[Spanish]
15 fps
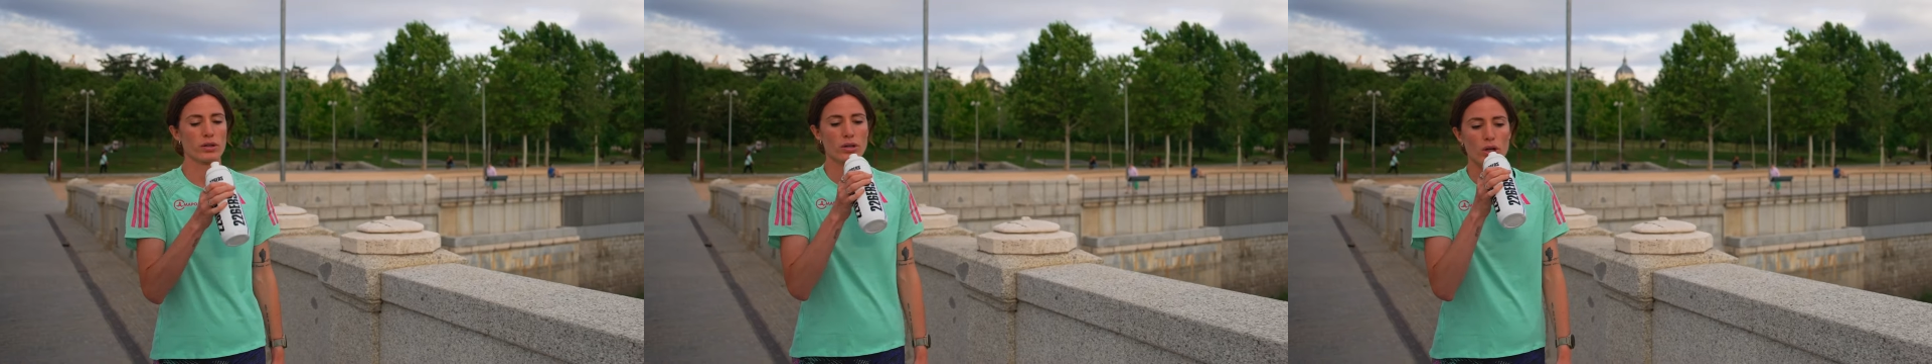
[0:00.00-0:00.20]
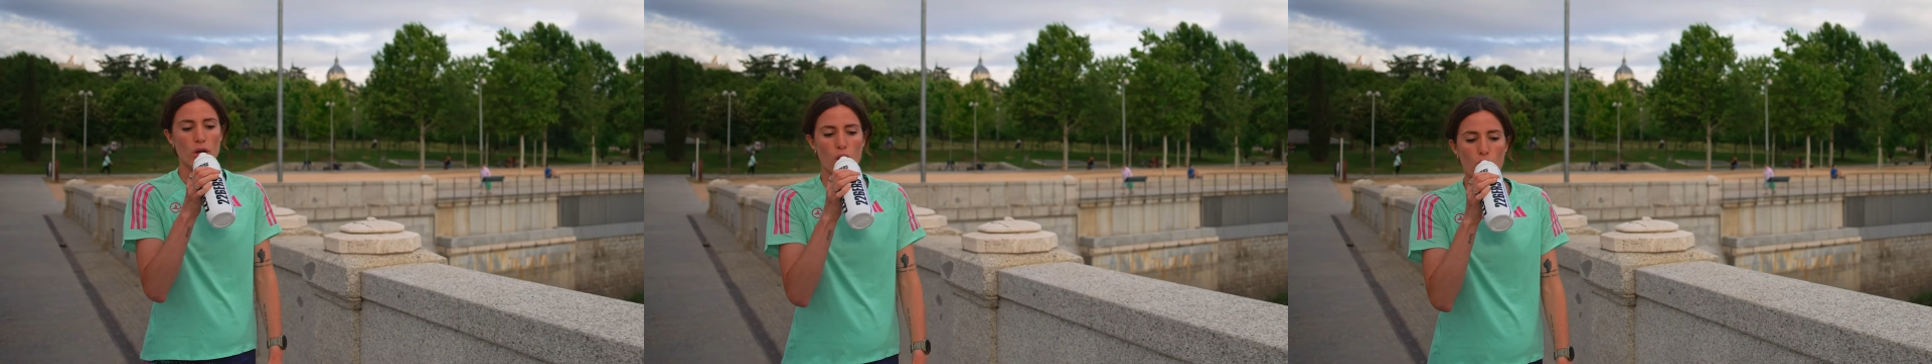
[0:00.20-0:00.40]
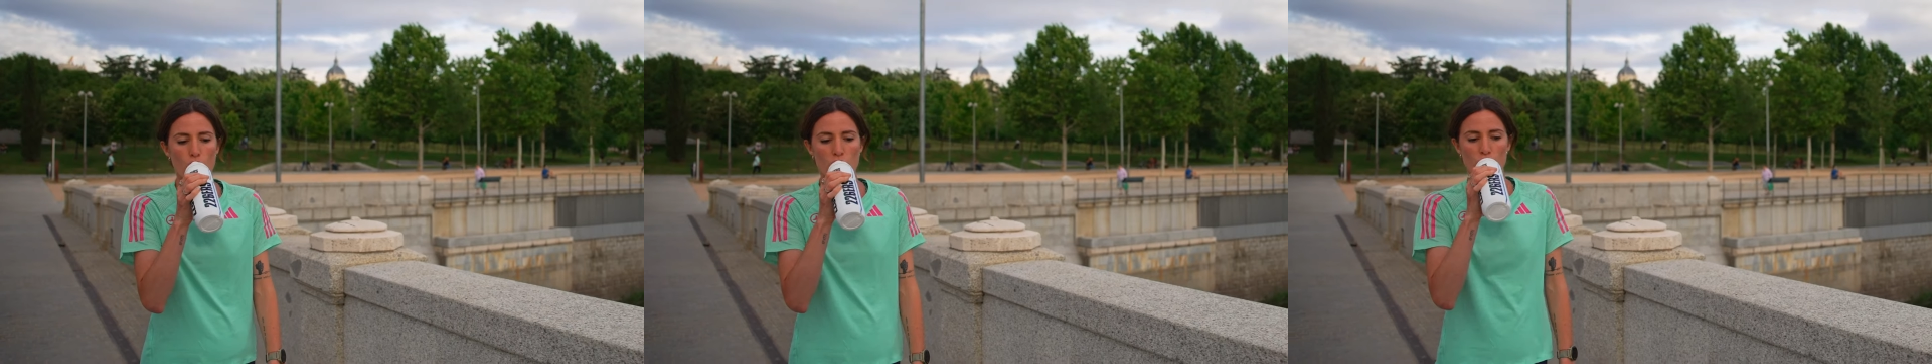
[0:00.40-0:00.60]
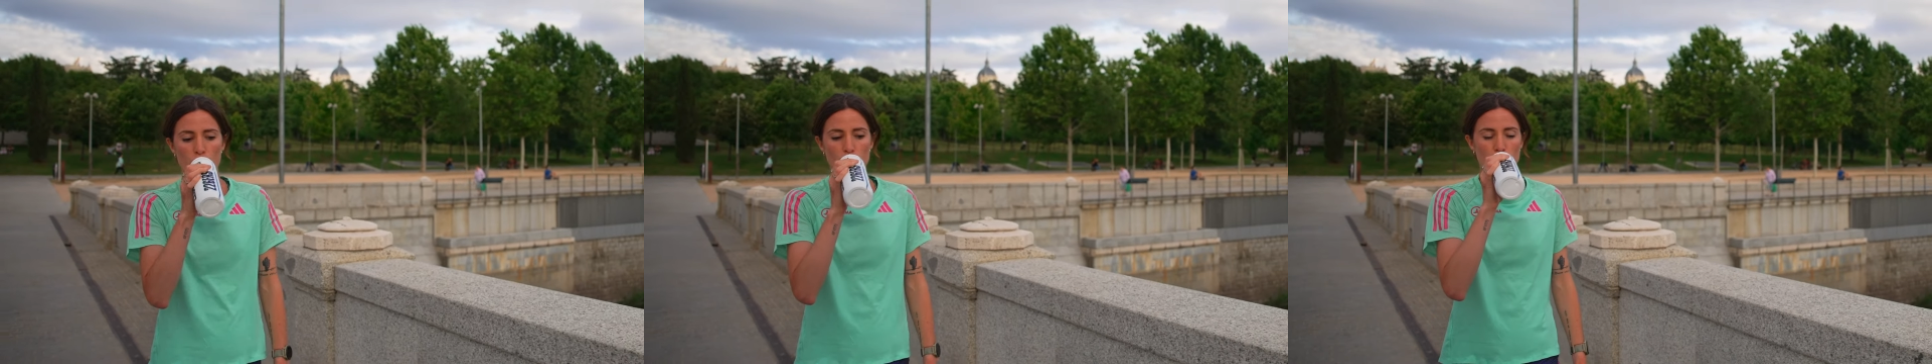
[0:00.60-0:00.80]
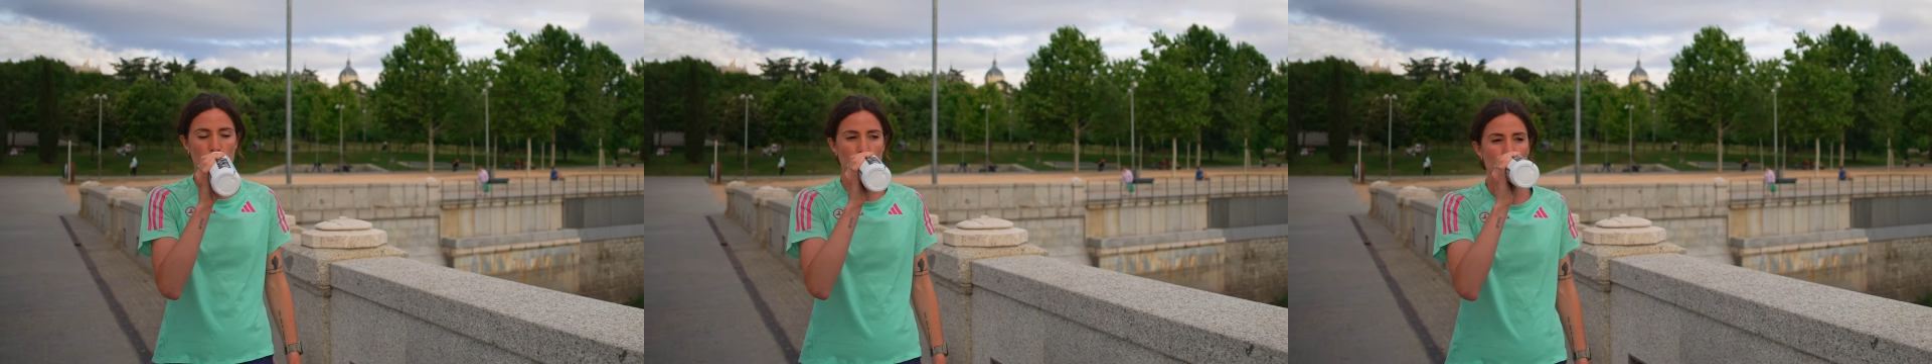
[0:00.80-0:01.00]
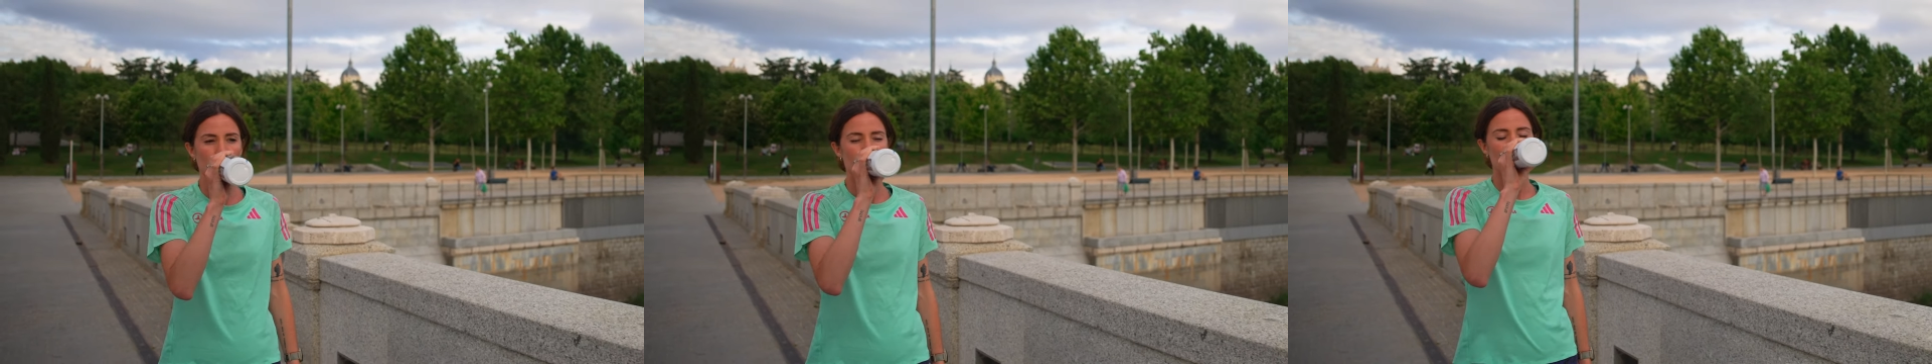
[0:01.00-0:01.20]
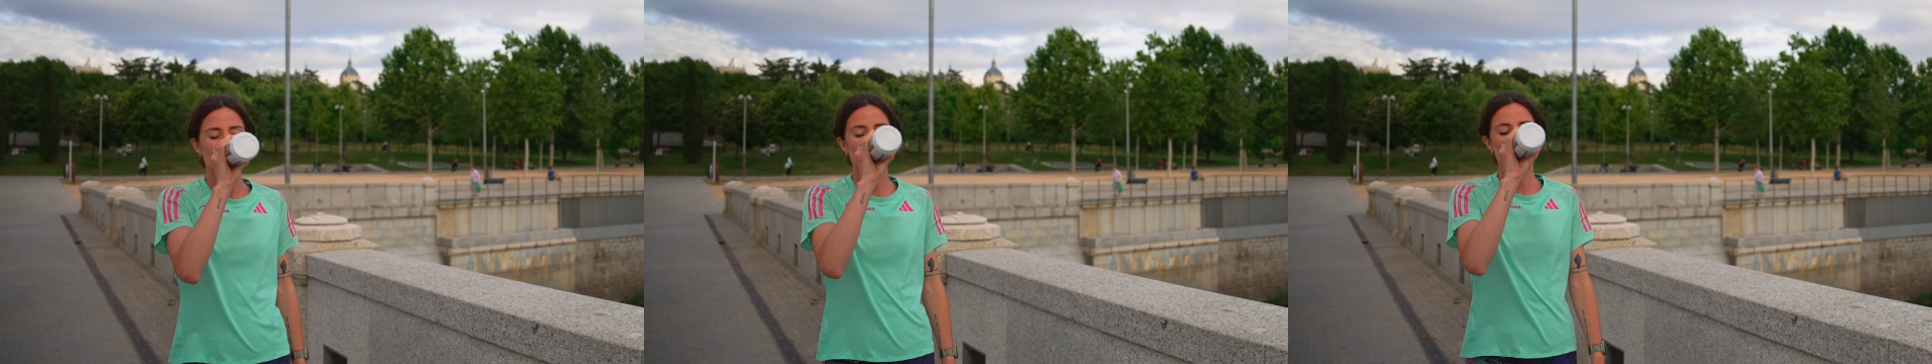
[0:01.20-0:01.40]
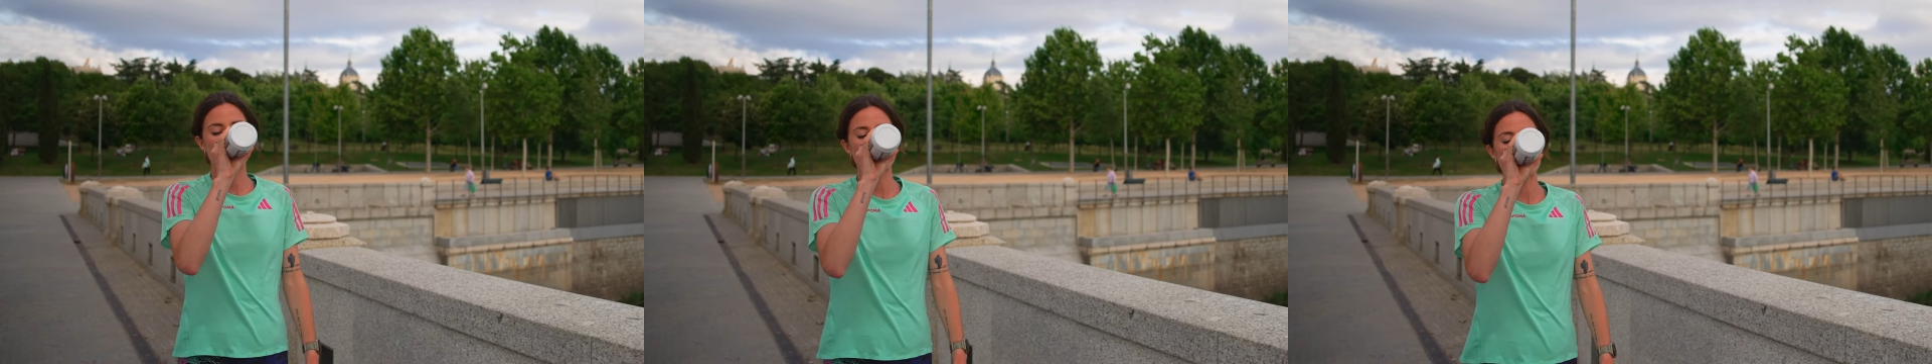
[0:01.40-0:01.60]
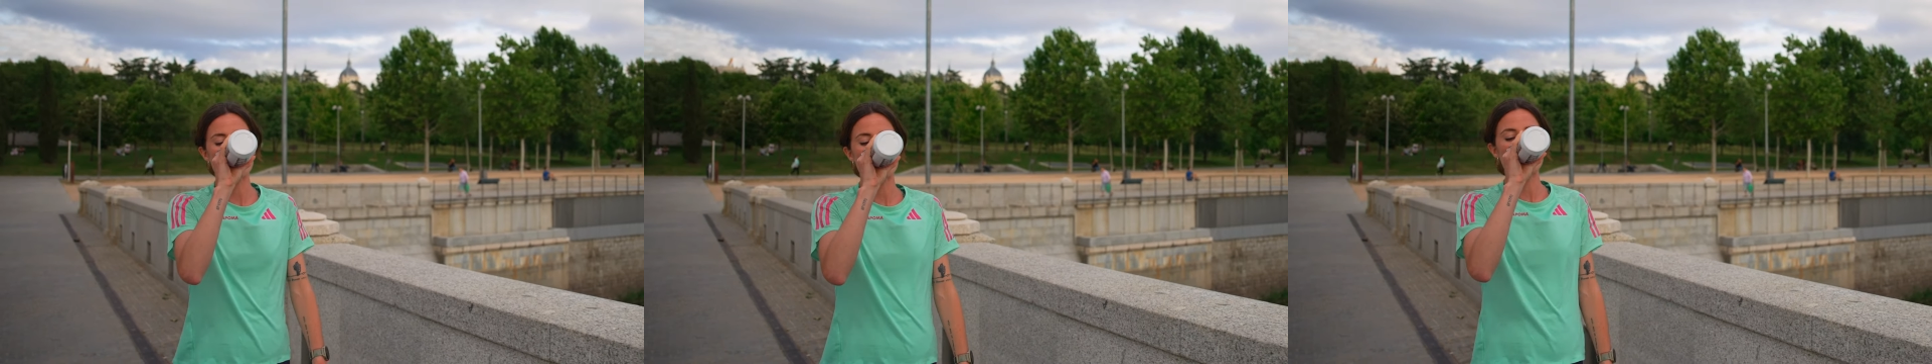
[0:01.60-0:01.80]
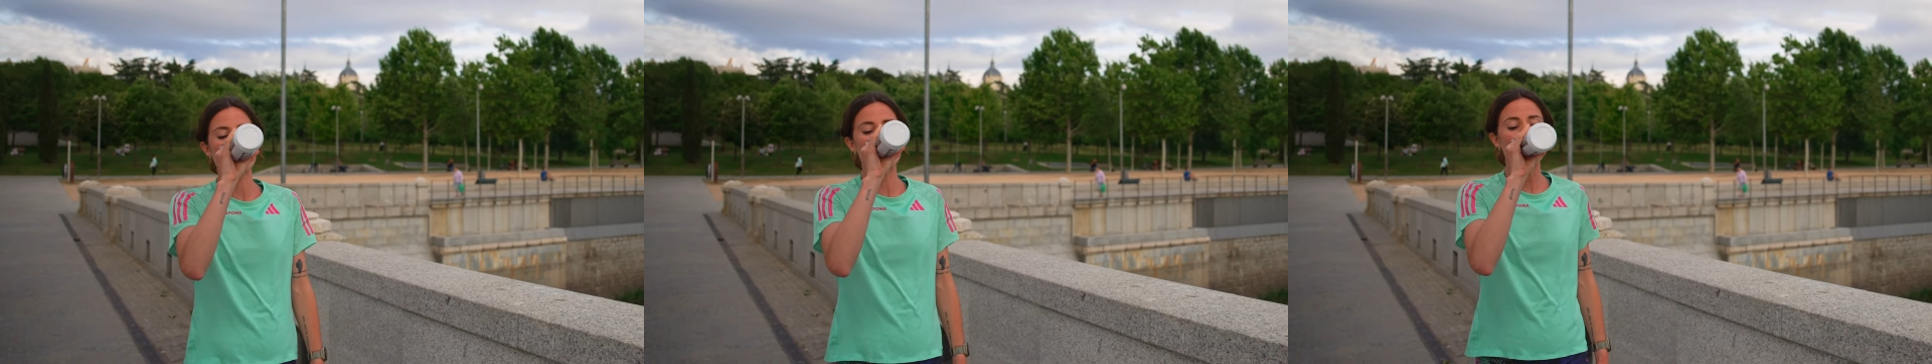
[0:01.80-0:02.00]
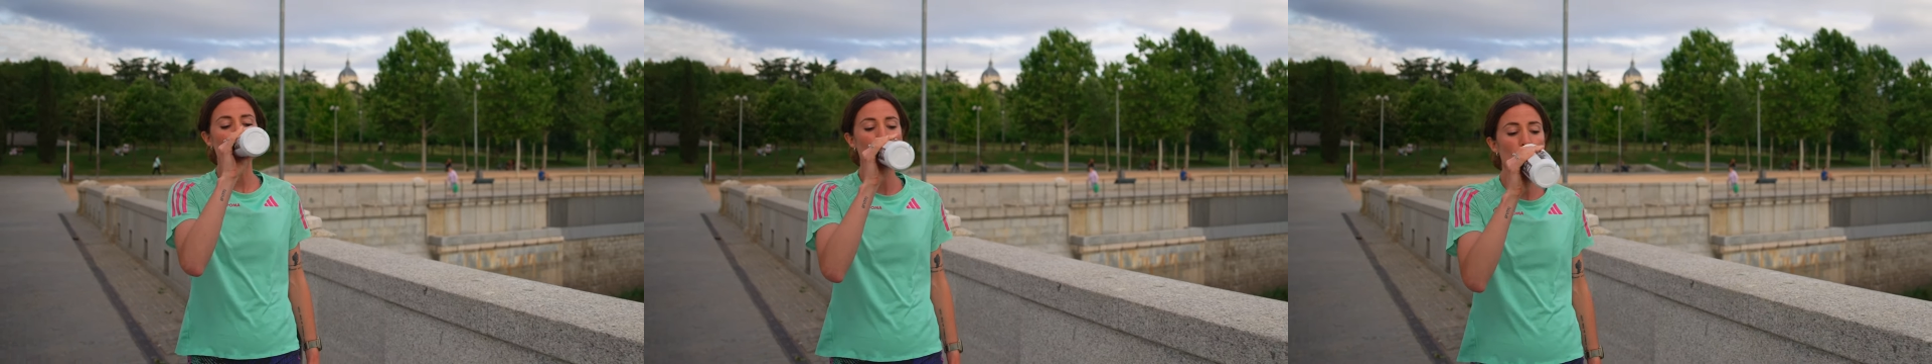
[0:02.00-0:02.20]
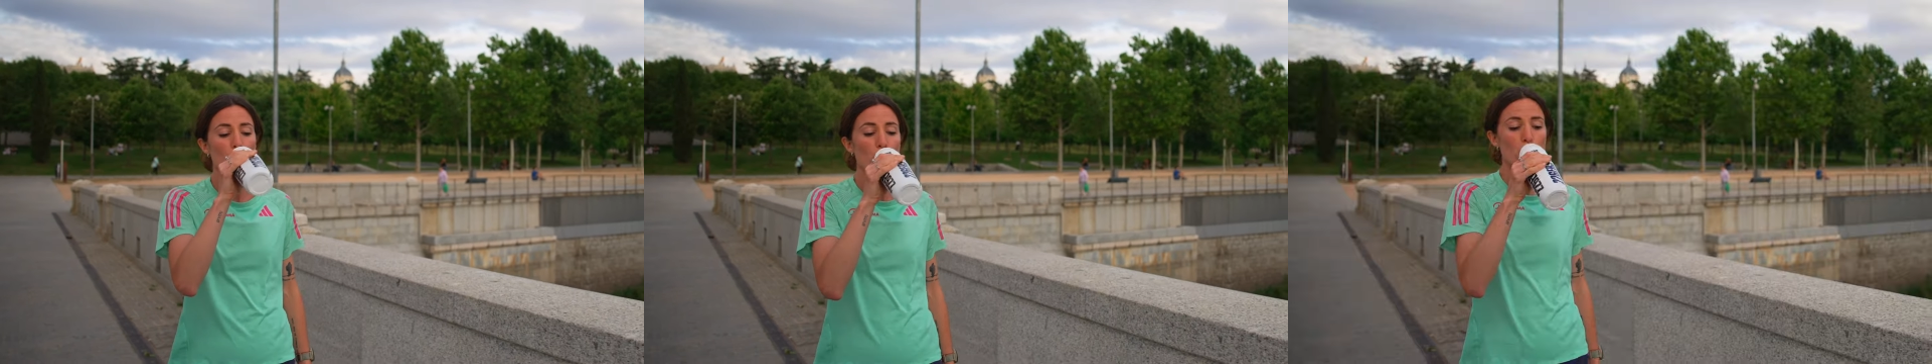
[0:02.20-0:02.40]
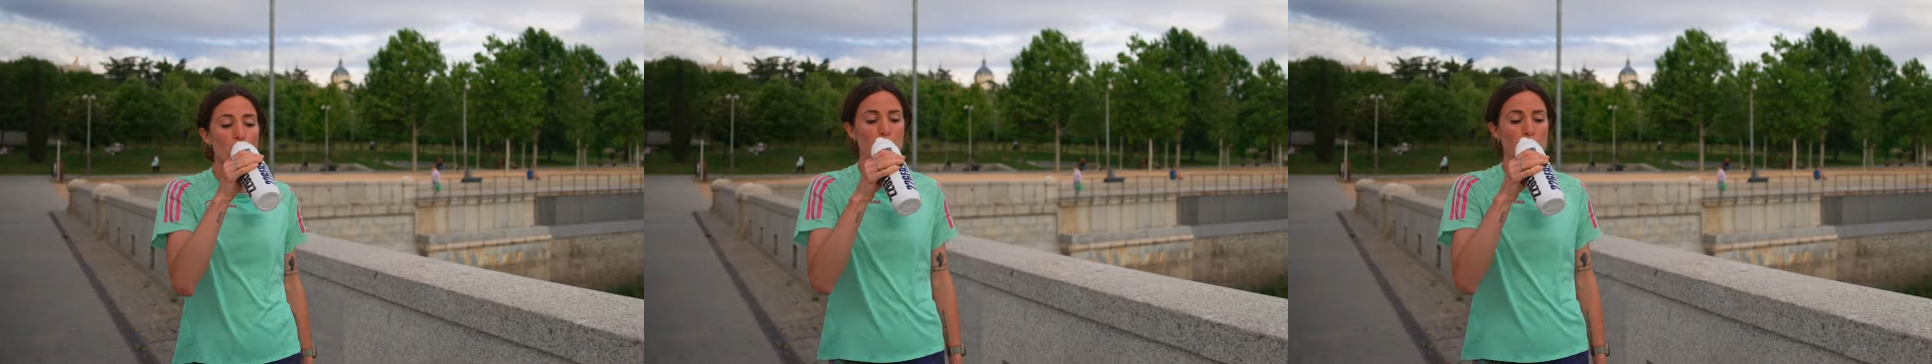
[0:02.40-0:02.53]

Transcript: no restablecemos los valores de electrolito,